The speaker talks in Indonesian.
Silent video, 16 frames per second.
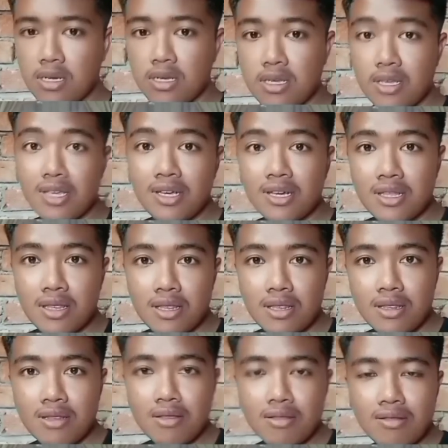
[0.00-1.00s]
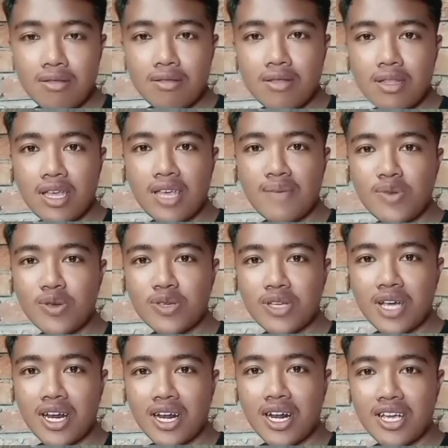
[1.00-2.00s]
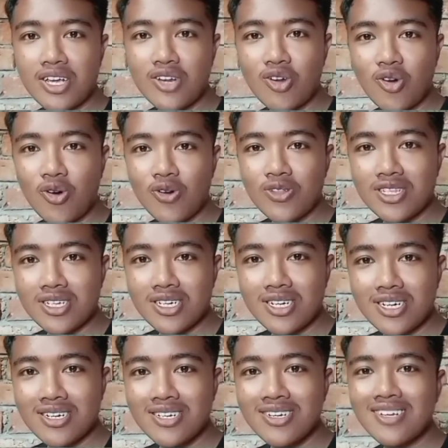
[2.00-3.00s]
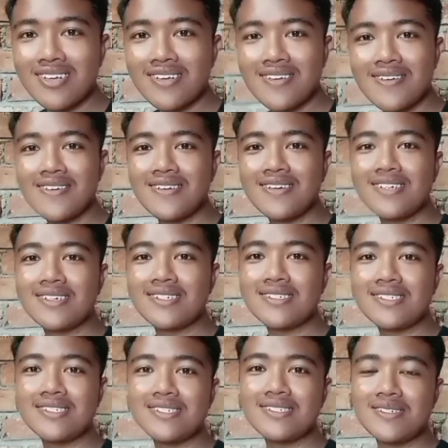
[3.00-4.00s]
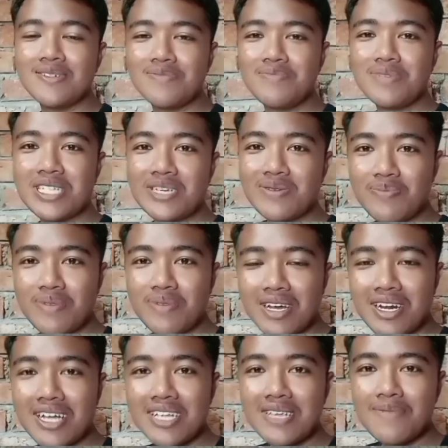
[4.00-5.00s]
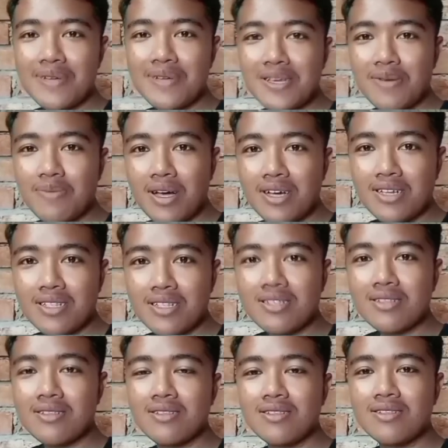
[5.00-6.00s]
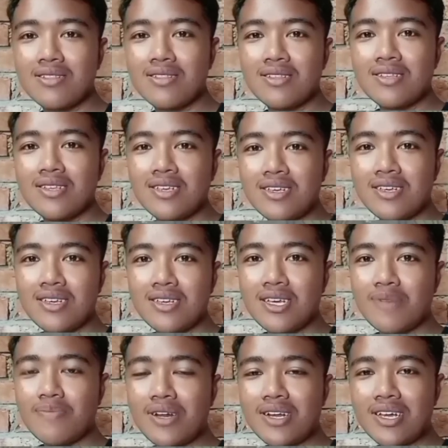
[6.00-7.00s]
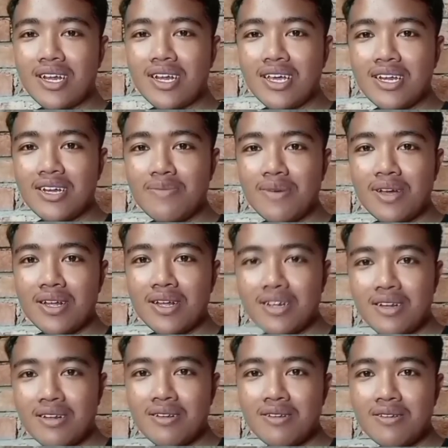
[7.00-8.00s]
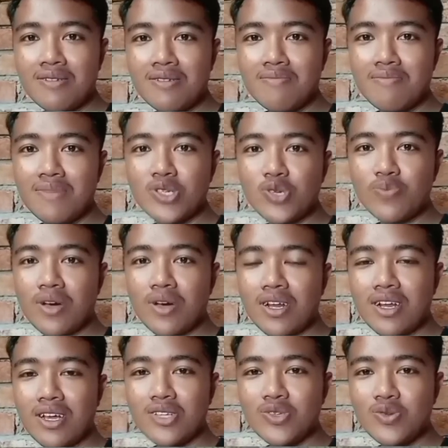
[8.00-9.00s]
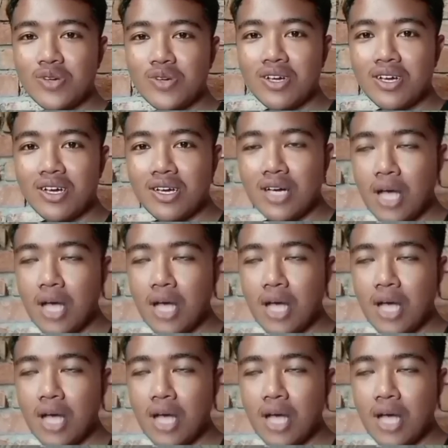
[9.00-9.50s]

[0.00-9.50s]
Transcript: Ingat, MU sekarang lagi no counter. BTW penghargaannya banyak banget. Yang parkir air kemarin, masuk penghargaan juga nggak?